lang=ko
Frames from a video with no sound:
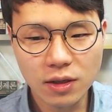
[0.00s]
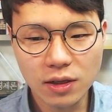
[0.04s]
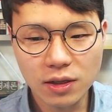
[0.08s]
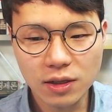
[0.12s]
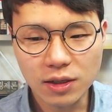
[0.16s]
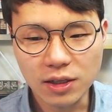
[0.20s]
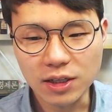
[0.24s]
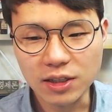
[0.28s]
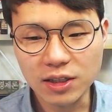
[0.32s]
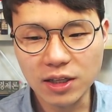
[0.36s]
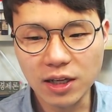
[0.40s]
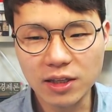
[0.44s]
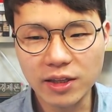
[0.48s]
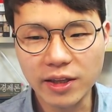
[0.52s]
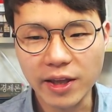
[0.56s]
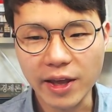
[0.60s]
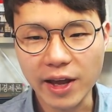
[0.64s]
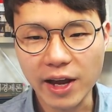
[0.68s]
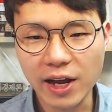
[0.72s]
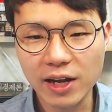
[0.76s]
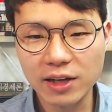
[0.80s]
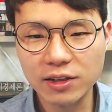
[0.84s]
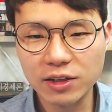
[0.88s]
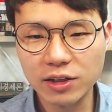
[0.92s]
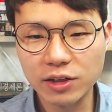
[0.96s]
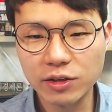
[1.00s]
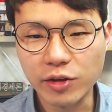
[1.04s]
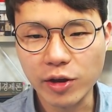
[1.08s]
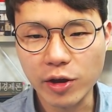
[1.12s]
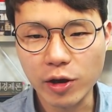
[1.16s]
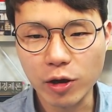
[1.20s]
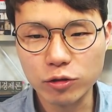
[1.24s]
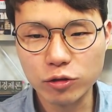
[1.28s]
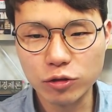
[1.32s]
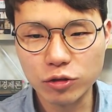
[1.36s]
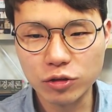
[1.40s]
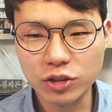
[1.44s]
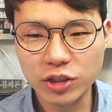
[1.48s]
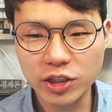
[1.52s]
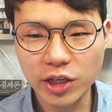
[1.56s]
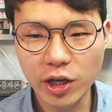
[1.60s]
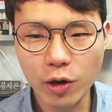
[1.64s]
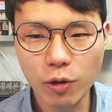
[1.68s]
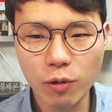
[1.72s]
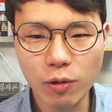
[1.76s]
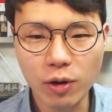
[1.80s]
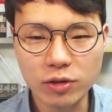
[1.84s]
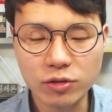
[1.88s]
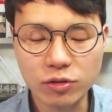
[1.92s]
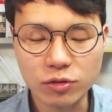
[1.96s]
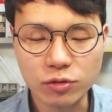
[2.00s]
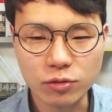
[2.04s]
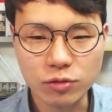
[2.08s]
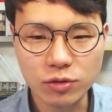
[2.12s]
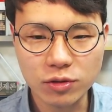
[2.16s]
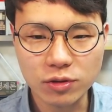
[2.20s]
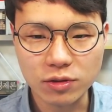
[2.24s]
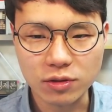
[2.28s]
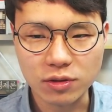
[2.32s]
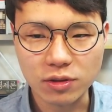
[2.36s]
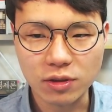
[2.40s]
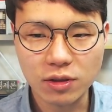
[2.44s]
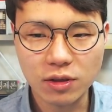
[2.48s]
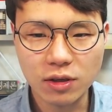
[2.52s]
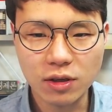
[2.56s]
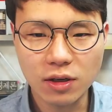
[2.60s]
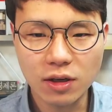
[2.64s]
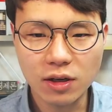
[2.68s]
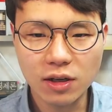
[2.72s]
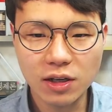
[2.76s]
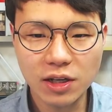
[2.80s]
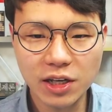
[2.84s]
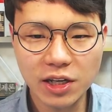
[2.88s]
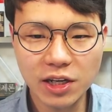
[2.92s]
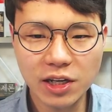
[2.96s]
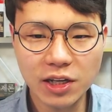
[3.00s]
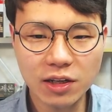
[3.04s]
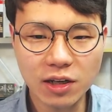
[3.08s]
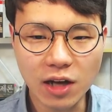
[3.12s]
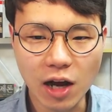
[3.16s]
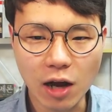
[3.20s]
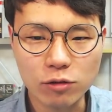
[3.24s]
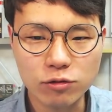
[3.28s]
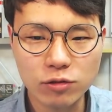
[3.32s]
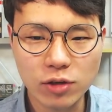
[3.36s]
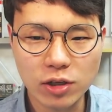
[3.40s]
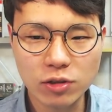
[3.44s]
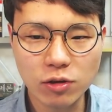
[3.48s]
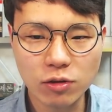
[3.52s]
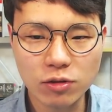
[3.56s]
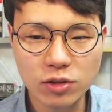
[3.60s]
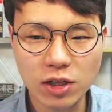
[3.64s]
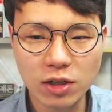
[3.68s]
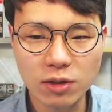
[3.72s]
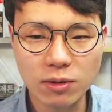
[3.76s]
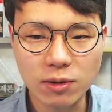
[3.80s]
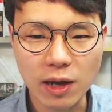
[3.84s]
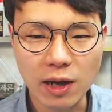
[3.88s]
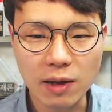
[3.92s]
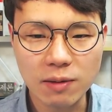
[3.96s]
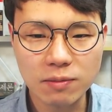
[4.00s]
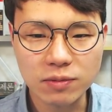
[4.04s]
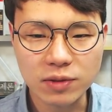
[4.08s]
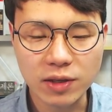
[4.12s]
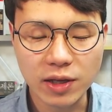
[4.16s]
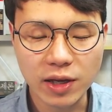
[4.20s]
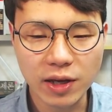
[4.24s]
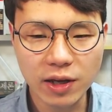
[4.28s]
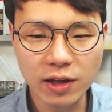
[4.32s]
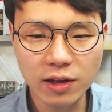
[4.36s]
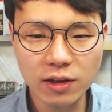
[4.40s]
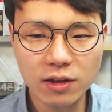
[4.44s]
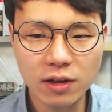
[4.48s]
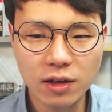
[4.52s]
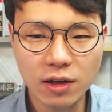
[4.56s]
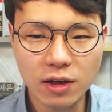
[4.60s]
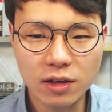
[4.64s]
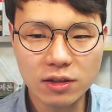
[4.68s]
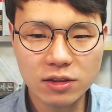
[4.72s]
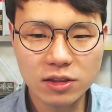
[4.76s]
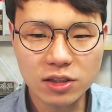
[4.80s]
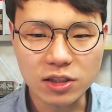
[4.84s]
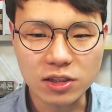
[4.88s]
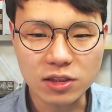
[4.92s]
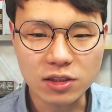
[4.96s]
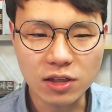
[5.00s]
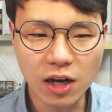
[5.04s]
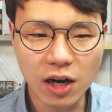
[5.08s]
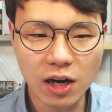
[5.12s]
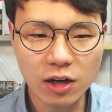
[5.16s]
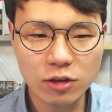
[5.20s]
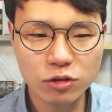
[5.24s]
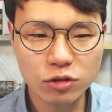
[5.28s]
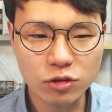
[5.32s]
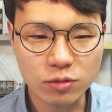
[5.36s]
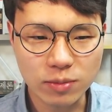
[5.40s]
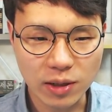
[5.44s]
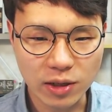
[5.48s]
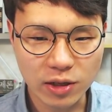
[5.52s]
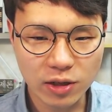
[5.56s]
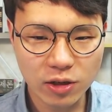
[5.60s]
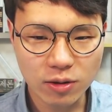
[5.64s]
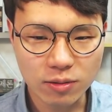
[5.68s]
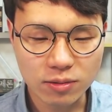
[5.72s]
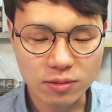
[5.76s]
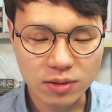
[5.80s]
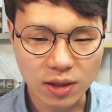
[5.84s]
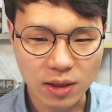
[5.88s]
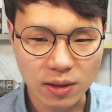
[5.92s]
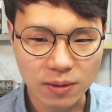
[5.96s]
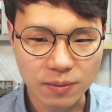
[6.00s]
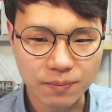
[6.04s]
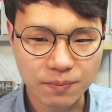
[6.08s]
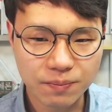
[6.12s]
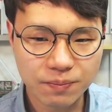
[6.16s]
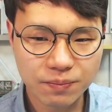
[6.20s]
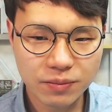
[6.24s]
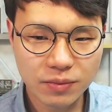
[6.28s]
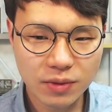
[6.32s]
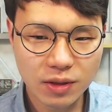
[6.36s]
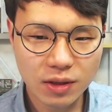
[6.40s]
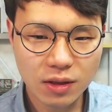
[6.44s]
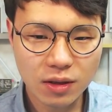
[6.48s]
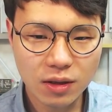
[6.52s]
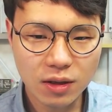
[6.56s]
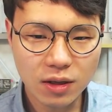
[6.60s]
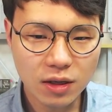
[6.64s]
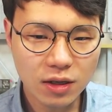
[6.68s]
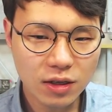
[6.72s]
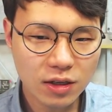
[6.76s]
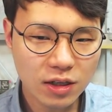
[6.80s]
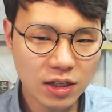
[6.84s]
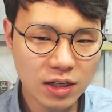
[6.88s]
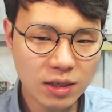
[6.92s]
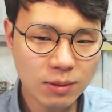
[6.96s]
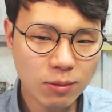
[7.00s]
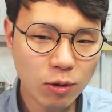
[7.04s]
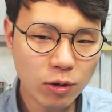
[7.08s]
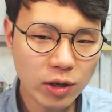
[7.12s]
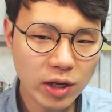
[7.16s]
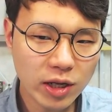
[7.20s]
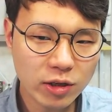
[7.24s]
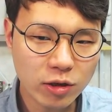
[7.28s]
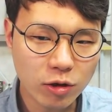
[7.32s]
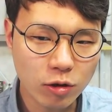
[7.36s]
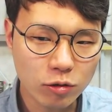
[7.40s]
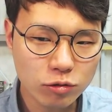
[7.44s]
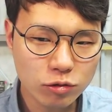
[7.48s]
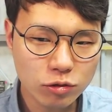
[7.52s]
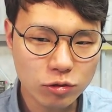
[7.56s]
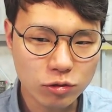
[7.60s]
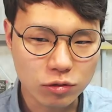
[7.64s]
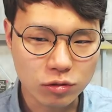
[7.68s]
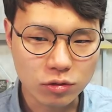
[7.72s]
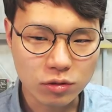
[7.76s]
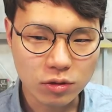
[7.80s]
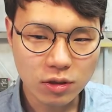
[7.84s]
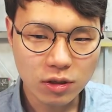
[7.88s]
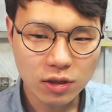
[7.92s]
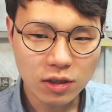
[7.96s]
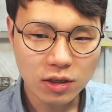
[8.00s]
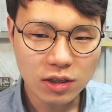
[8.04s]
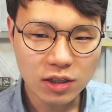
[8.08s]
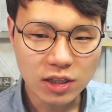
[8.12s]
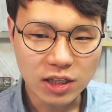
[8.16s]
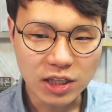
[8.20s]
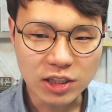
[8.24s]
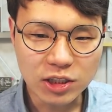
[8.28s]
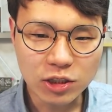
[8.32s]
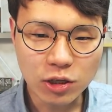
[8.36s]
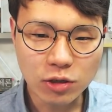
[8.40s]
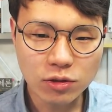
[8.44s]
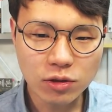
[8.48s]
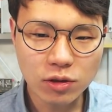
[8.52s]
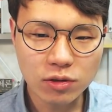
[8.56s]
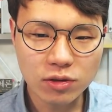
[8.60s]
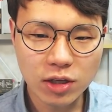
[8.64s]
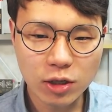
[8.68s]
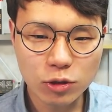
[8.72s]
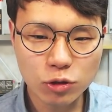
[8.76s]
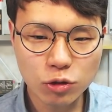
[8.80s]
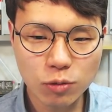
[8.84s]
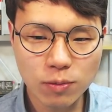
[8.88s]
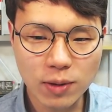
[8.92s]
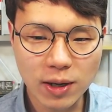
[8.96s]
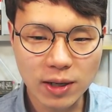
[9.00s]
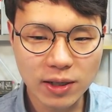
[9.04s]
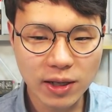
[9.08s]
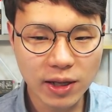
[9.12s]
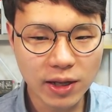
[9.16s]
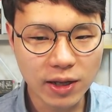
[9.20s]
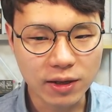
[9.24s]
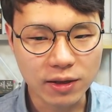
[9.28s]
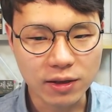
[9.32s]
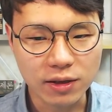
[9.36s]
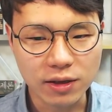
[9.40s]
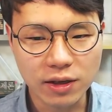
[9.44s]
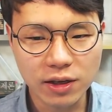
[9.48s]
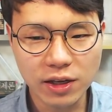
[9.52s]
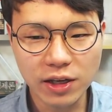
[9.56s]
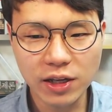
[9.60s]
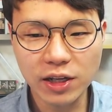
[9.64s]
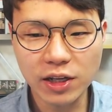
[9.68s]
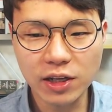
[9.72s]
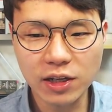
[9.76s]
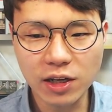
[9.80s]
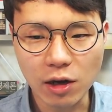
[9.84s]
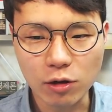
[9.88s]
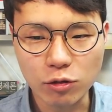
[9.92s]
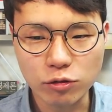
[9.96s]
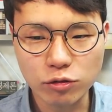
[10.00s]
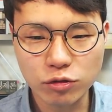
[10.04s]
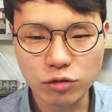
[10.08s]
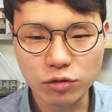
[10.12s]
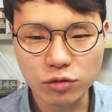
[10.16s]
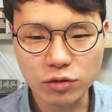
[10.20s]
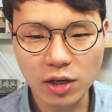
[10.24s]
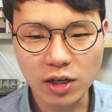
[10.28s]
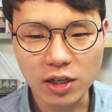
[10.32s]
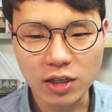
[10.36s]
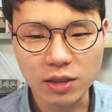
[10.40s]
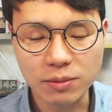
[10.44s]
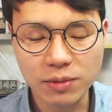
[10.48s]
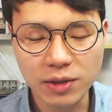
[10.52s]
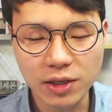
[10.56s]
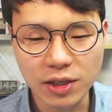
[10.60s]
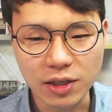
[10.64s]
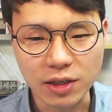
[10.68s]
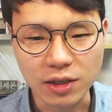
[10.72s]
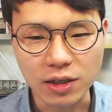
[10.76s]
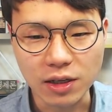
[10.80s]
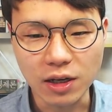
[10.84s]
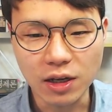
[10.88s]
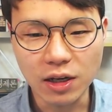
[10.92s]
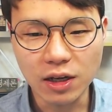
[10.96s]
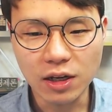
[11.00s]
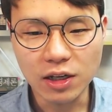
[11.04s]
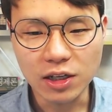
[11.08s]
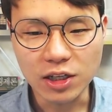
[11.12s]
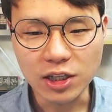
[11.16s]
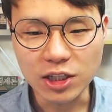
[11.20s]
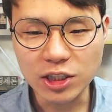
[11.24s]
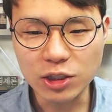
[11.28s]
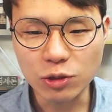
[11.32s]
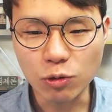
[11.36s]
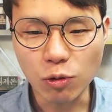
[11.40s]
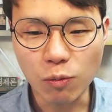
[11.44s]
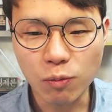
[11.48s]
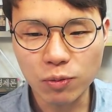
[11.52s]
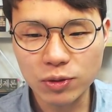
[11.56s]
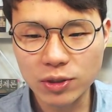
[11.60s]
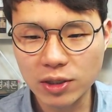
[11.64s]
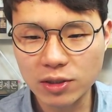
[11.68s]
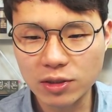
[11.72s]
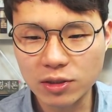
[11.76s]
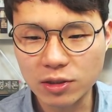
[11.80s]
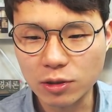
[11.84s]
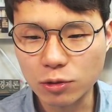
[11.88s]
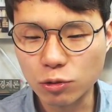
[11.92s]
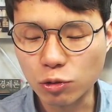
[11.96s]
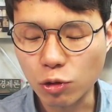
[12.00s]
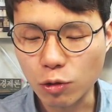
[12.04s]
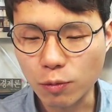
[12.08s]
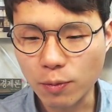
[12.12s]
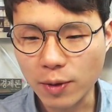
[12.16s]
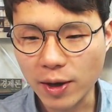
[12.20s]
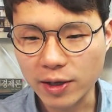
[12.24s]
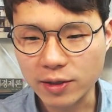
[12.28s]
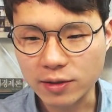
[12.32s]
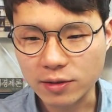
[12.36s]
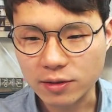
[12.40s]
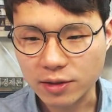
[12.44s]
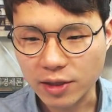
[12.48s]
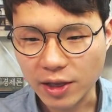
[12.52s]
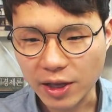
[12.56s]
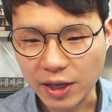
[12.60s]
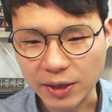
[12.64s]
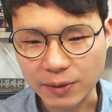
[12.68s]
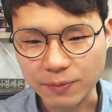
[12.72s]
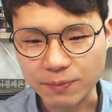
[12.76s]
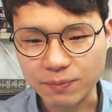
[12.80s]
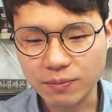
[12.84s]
이때 대안이 되어주는 셰어하우스는 1인 가구의 성장과 함께 증가할 수밖에 없다. 일본의 경우 2000년대 초반에 1인 가구 수가 이미 25%를 돌파했는데